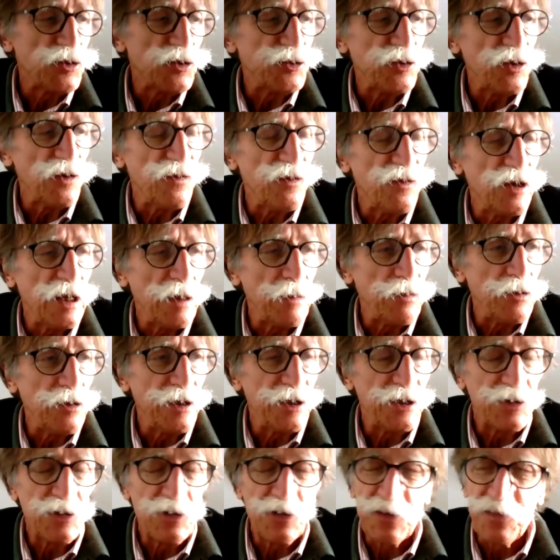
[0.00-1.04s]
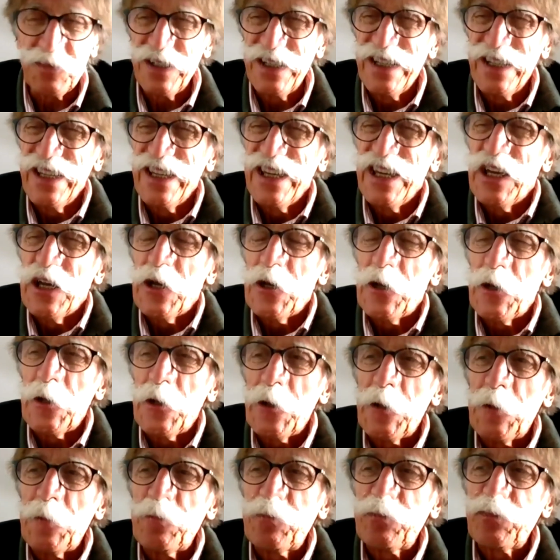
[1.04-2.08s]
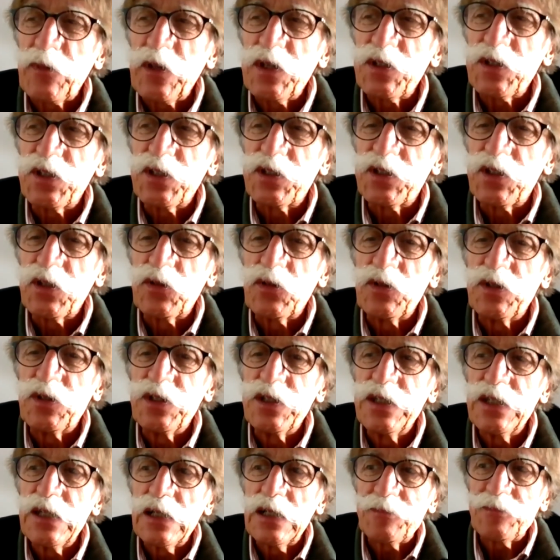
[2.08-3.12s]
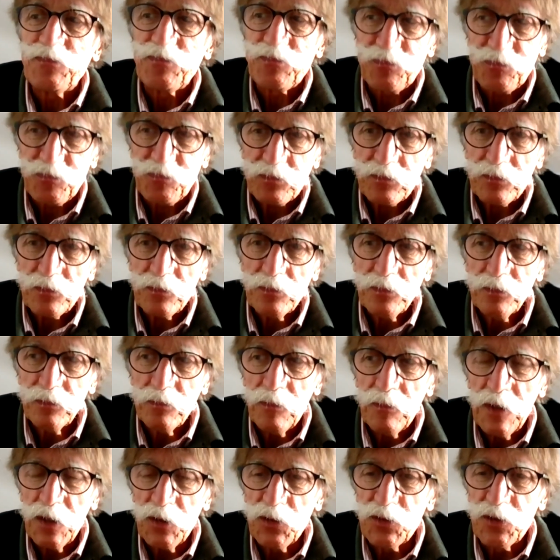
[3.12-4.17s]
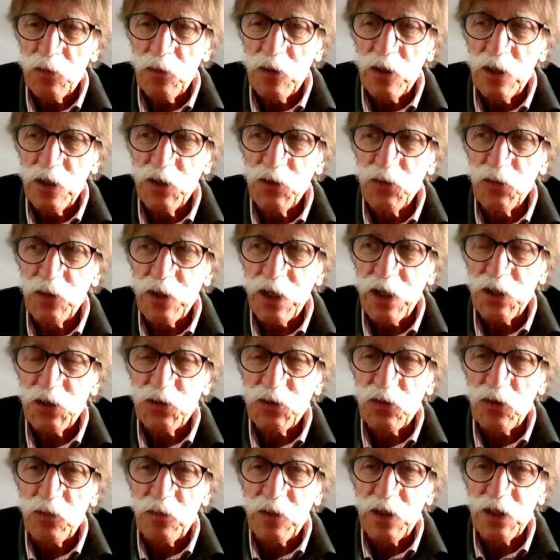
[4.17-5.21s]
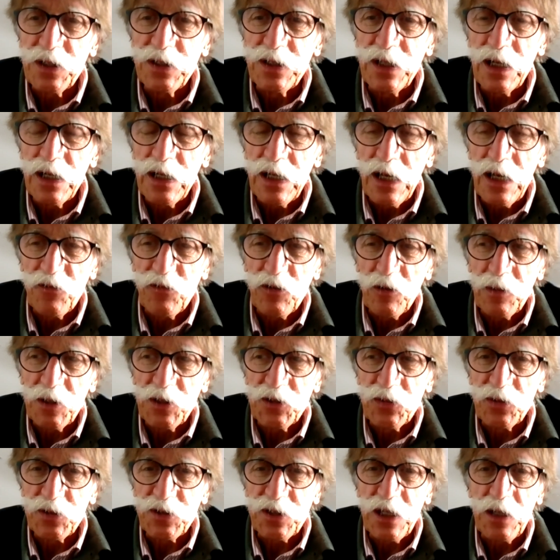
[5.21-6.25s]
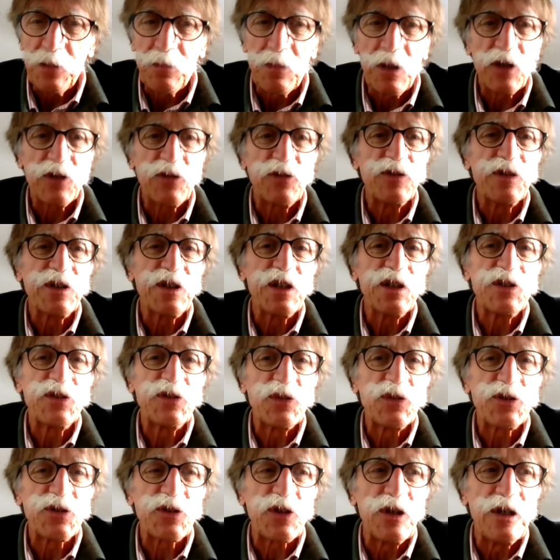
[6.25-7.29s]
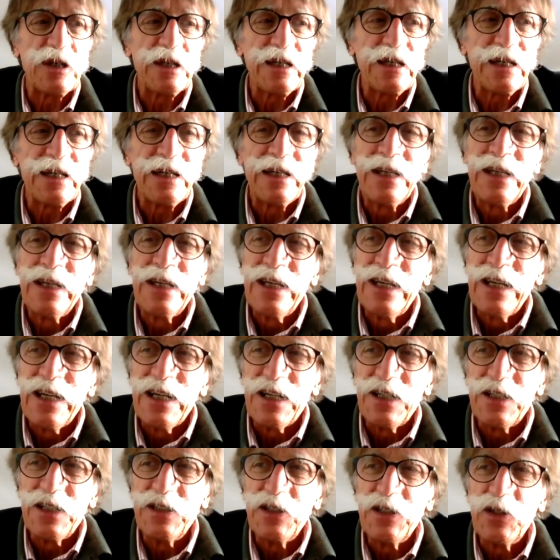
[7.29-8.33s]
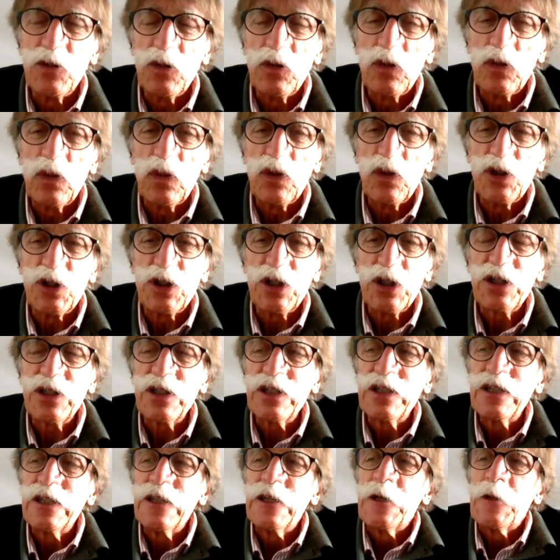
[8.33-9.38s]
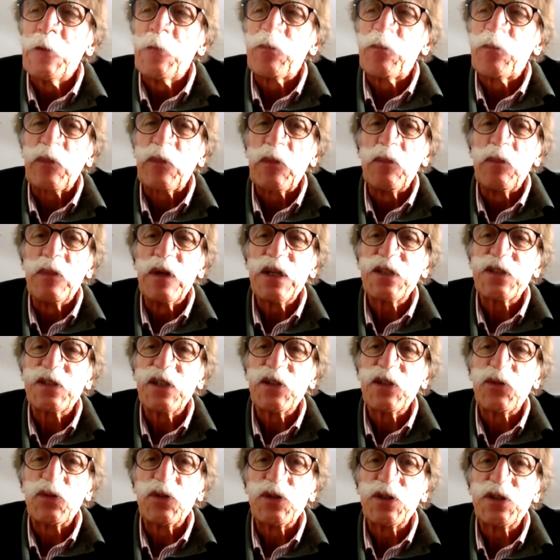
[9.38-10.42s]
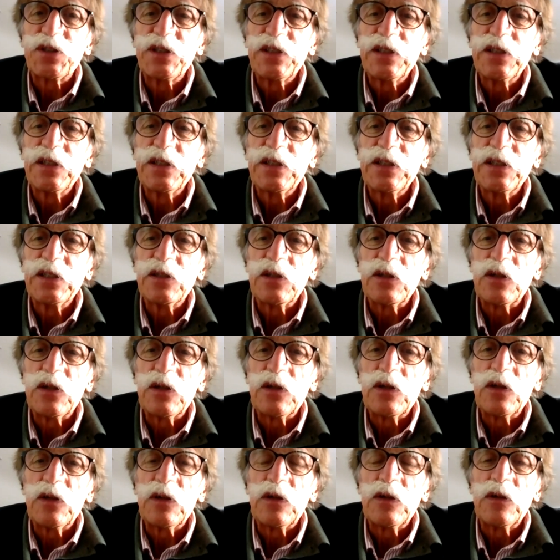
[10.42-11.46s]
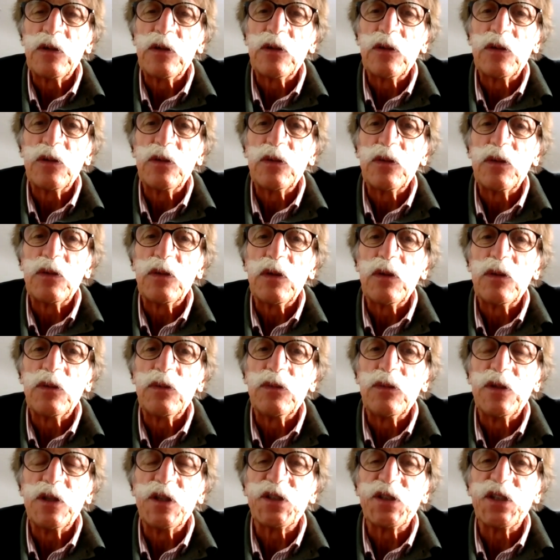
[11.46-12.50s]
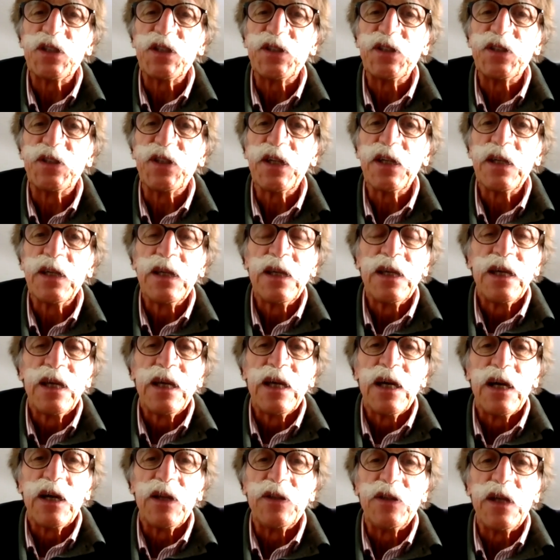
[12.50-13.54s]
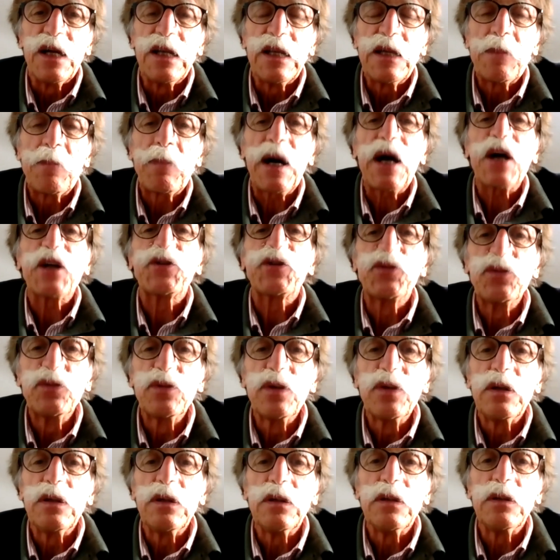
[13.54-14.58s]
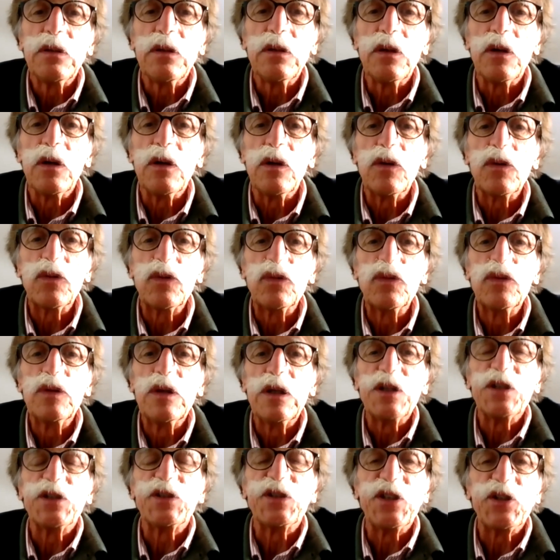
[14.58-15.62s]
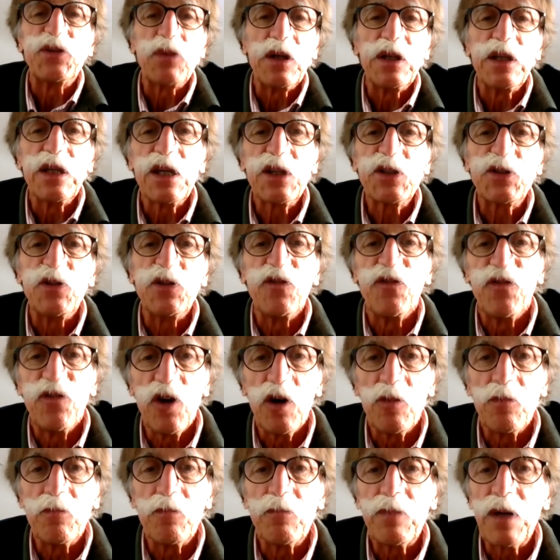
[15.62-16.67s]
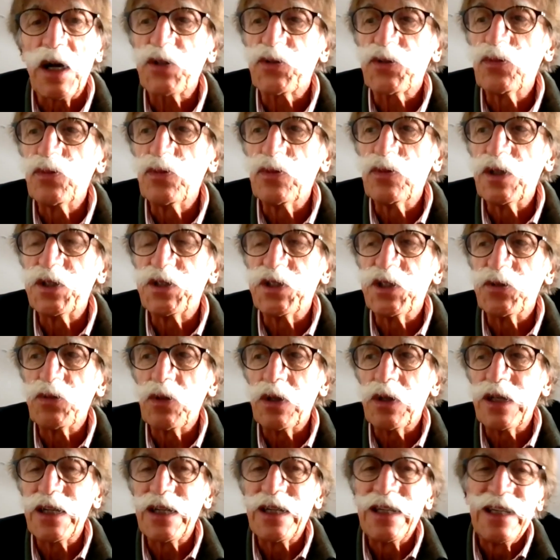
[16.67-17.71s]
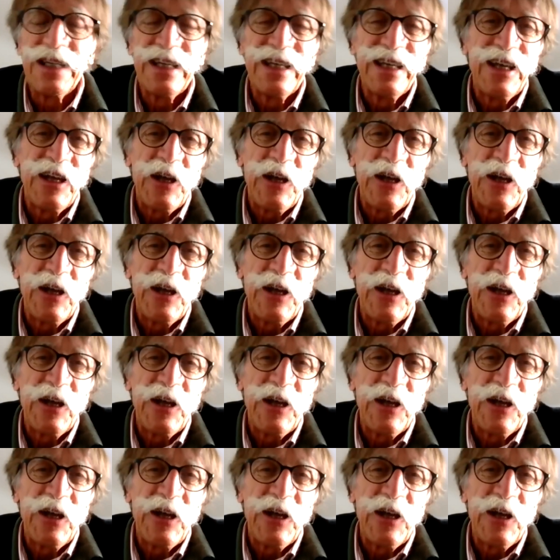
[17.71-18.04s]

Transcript: je survole un peu les choses, mais c'était de dire justement l'éducation aux médias et à l'information, ce n'est pas qu'une question scolaire liée aux, jeunes, mais c'est aussi euh, euh, une nécessité d'aller partout euh, où les citoyens se forment, partout où les citoyens